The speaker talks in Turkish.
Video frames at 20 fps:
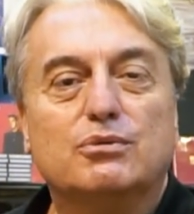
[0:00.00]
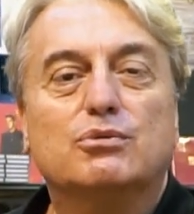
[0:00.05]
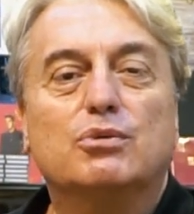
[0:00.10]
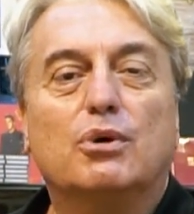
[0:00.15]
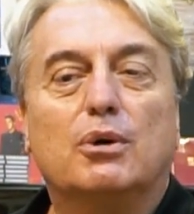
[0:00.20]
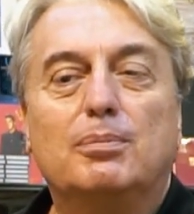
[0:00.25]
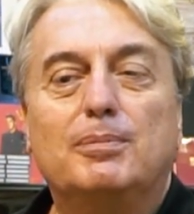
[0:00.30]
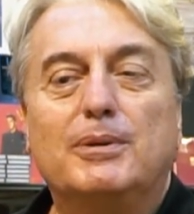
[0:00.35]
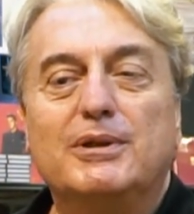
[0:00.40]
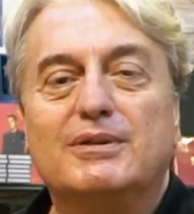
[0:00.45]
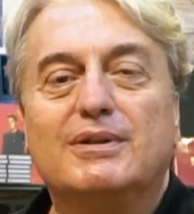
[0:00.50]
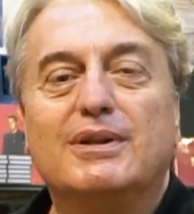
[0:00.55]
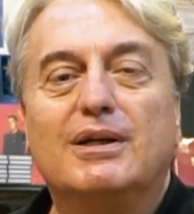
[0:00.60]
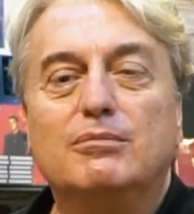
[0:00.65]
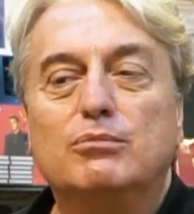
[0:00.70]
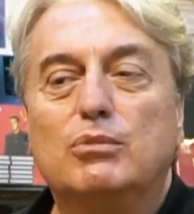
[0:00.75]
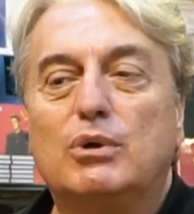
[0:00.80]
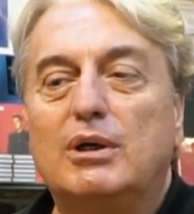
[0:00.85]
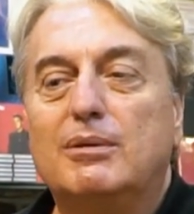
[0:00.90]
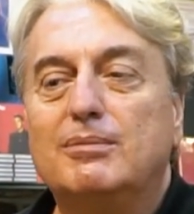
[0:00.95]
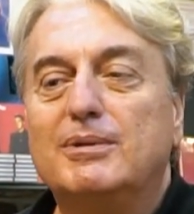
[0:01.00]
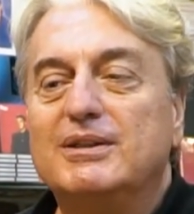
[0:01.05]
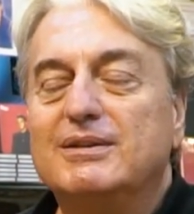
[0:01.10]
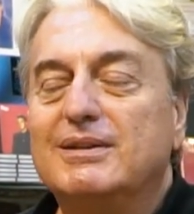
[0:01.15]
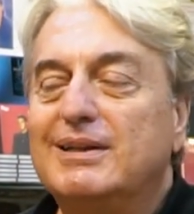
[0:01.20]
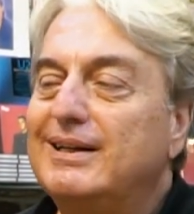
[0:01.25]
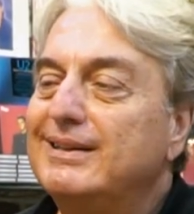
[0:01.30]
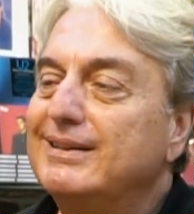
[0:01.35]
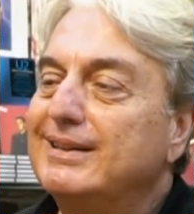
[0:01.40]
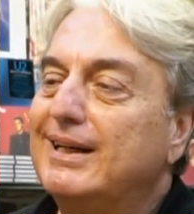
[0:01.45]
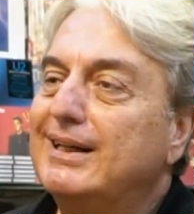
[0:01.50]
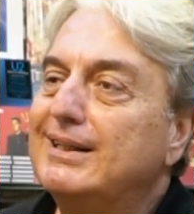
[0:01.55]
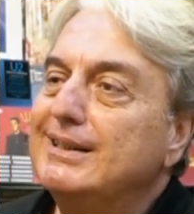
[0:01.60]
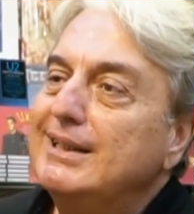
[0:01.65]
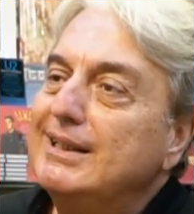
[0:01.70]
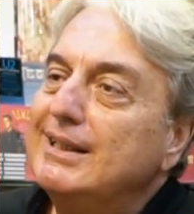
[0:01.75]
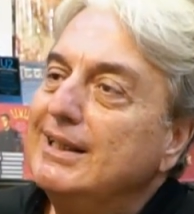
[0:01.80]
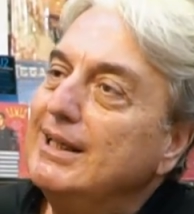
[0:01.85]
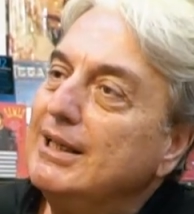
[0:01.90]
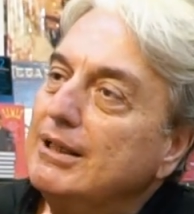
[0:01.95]
Sohbetler, muhabbetler
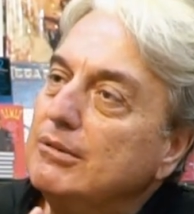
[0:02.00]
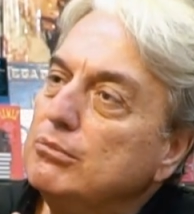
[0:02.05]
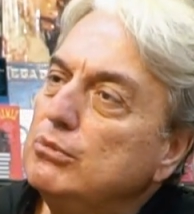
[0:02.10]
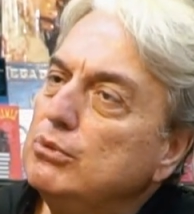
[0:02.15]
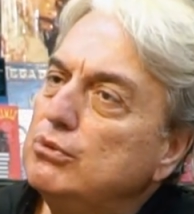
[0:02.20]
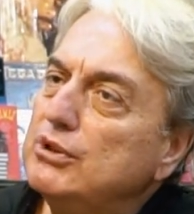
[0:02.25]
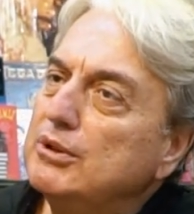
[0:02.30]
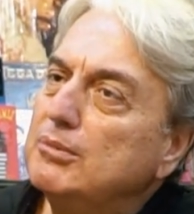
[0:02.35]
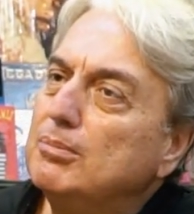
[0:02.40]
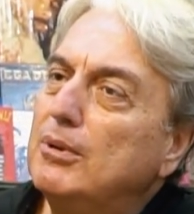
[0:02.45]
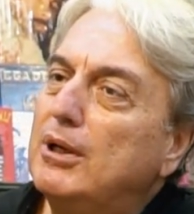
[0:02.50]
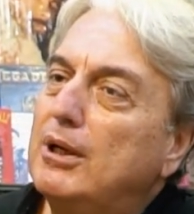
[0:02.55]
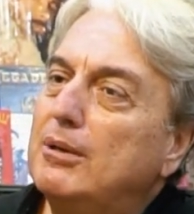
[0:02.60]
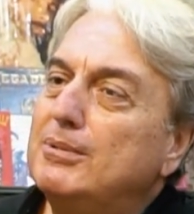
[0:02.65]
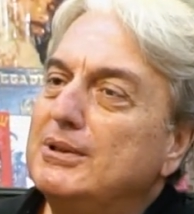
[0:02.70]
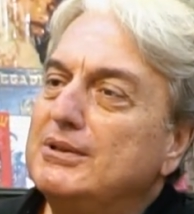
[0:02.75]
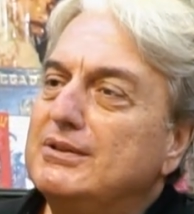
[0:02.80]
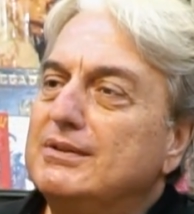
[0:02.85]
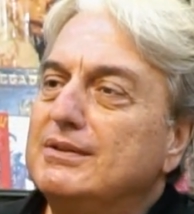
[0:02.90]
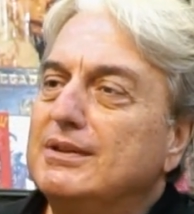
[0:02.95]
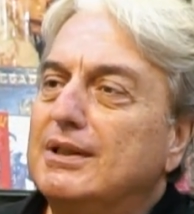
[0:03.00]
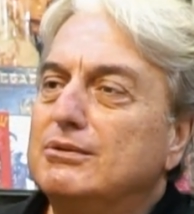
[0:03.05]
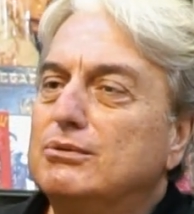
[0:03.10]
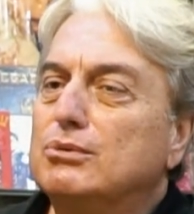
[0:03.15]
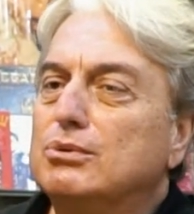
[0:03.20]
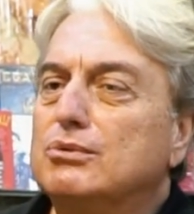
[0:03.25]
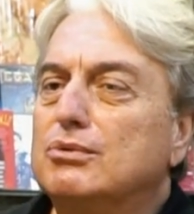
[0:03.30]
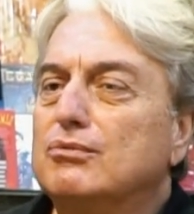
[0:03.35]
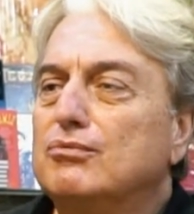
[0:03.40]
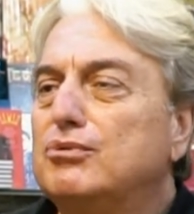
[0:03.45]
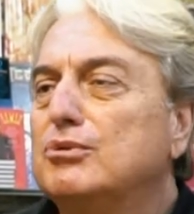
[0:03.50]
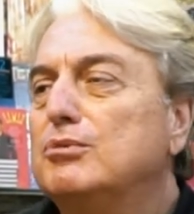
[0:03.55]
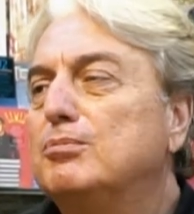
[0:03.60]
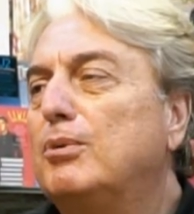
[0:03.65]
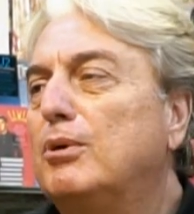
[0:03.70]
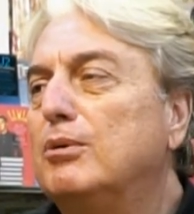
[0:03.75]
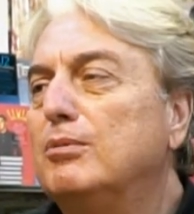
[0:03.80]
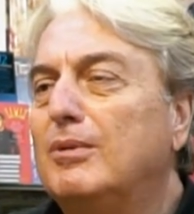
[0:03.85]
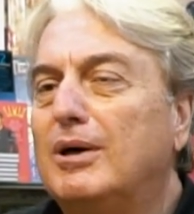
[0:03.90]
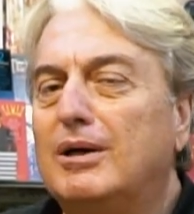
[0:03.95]
yani müzik muhabbetinden tutun
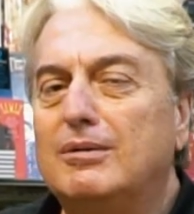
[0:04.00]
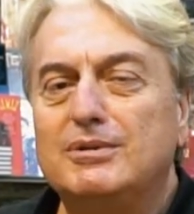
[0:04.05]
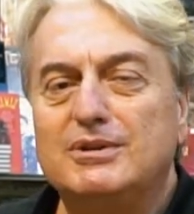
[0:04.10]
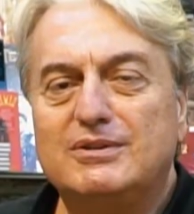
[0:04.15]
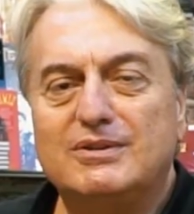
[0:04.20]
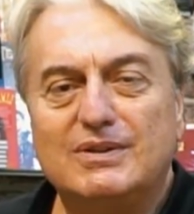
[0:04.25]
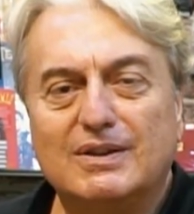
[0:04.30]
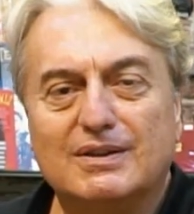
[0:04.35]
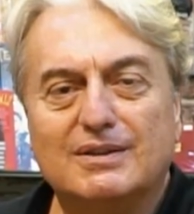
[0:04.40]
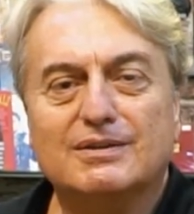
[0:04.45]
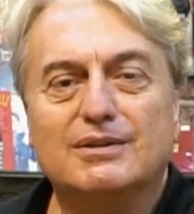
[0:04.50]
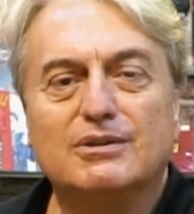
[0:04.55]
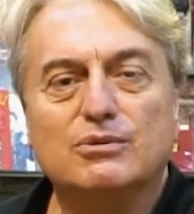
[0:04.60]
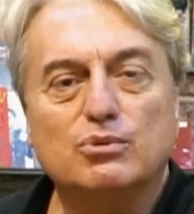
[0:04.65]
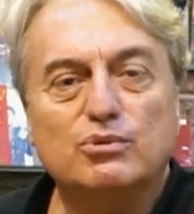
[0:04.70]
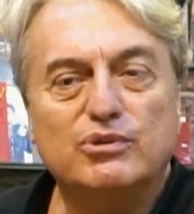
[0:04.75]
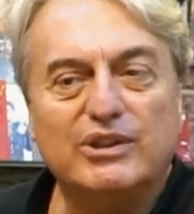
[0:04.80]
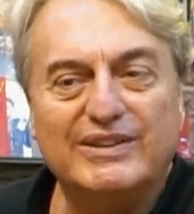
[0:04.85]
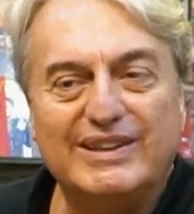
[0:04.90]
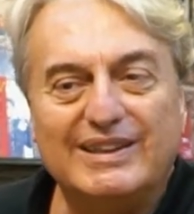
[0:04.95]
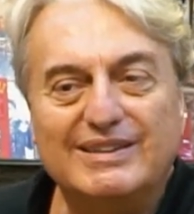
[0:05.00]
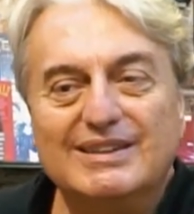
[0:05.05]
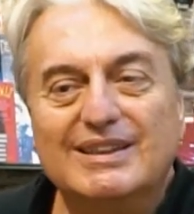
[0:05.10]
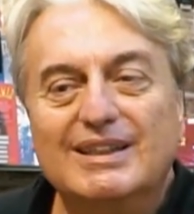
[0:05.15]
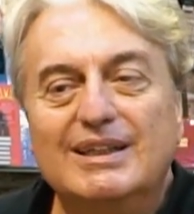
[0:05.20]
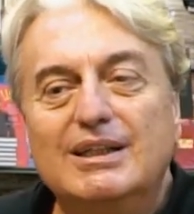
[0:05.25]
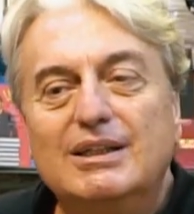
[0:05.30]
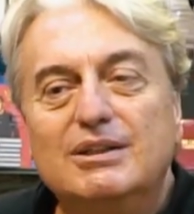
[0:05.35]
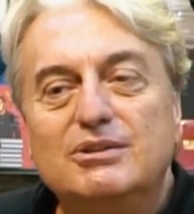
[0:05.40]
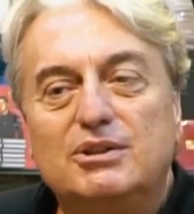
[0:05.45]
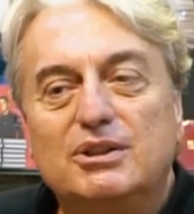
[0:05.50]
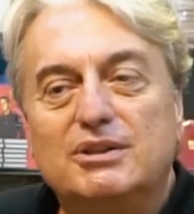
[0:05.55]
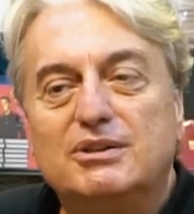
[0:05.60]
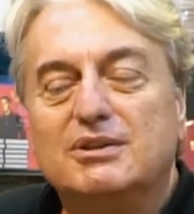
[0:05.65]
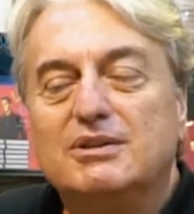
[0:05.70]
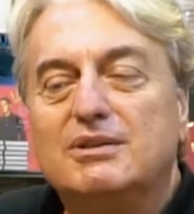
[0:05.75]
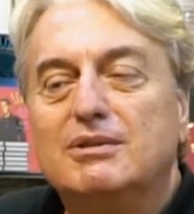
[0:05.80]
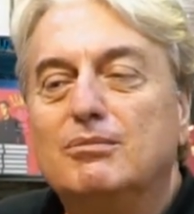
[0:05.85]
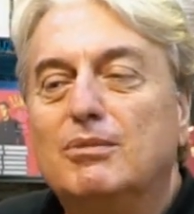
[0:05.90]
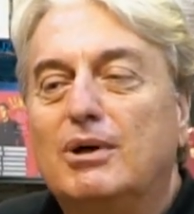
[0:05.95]
futbol muhabbetine kadar uzanan
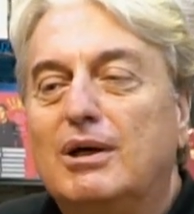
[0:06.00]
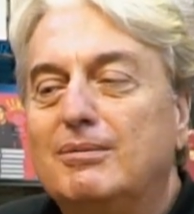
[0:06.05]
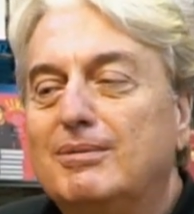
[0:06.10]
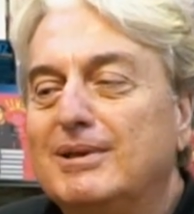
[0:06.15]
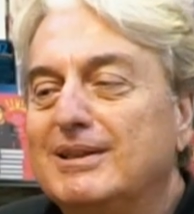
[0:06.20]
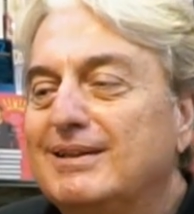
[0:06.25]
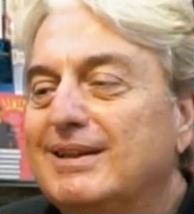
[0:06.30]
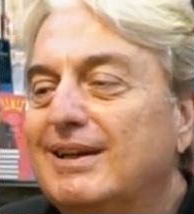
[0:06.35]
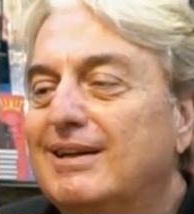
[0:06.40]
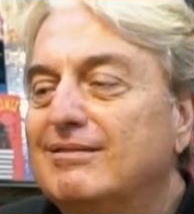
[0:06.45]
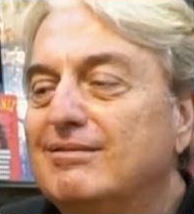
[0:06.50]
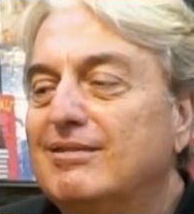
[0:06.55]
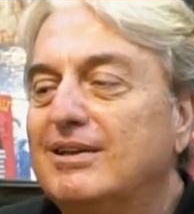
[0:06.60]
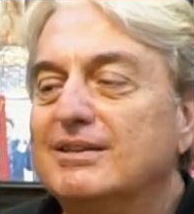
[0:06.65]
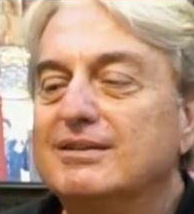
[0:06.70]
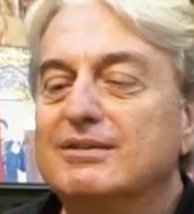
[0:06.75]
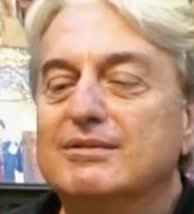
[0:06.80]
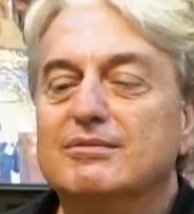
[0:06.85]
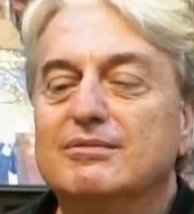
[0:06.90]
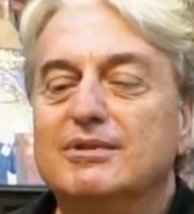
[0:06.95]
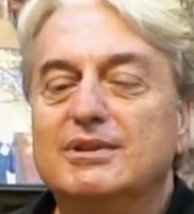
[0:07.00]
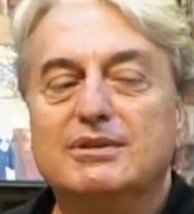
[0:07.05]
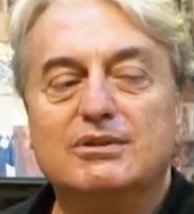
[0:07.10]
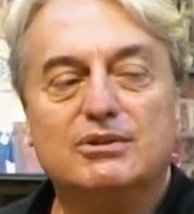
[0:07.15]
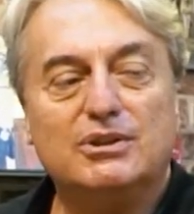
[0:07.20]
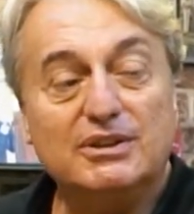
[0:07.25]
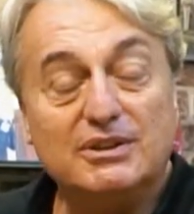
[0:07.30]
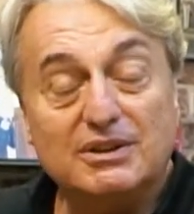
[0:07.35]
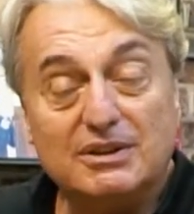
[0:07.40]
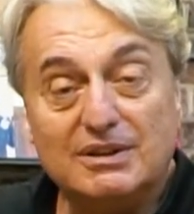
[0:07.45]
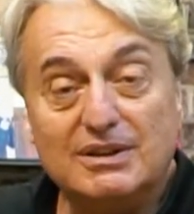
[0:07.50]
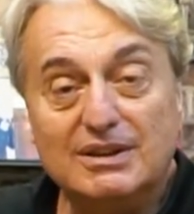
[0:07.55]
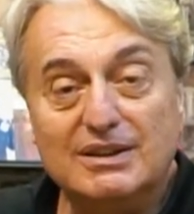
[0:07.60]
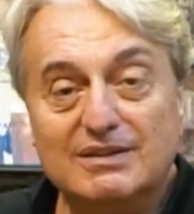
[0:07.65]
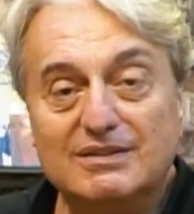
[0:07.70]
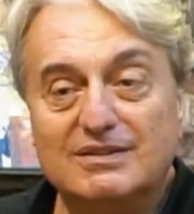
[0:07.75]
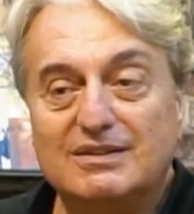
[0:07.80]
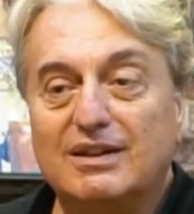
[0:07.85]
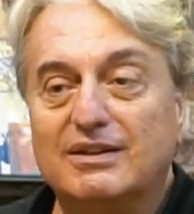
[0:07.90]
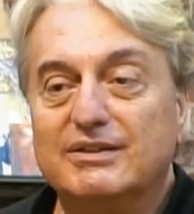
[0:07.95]
çeşitli muhabbetler var ve çeşitli
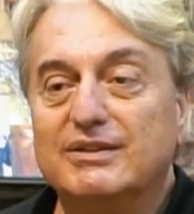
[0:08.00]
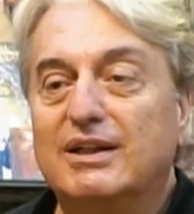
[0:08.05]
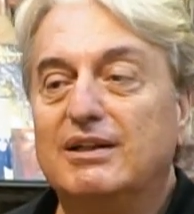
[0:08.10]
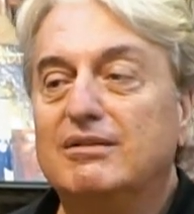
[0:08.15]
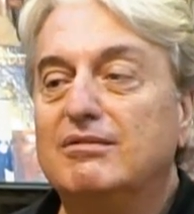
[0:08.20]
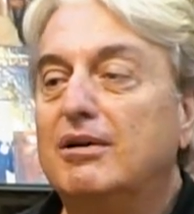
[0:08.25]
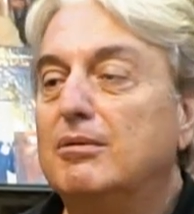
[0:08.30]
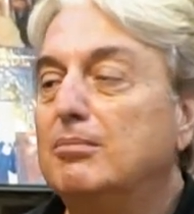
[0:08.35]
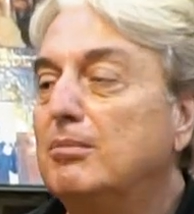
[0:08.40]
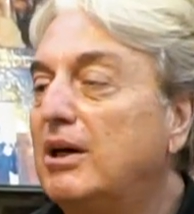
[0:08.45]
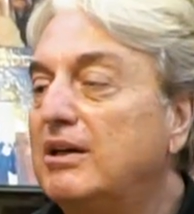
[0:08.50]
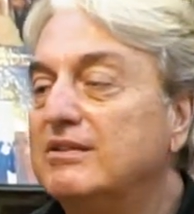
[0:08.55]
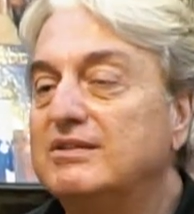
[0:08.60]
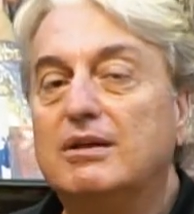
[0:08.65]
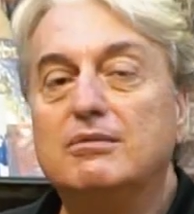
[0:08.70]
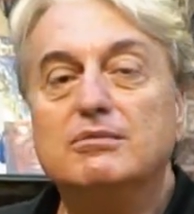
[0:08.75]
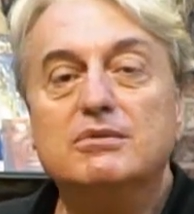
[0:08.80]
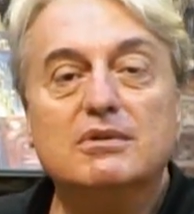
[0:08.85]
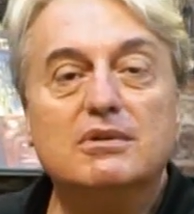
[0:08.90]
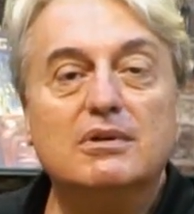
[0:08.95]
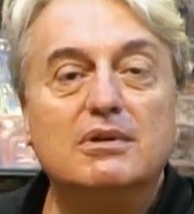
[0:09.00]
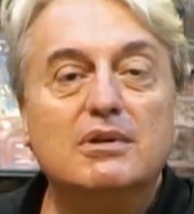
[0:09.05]
insanlar var. Bazen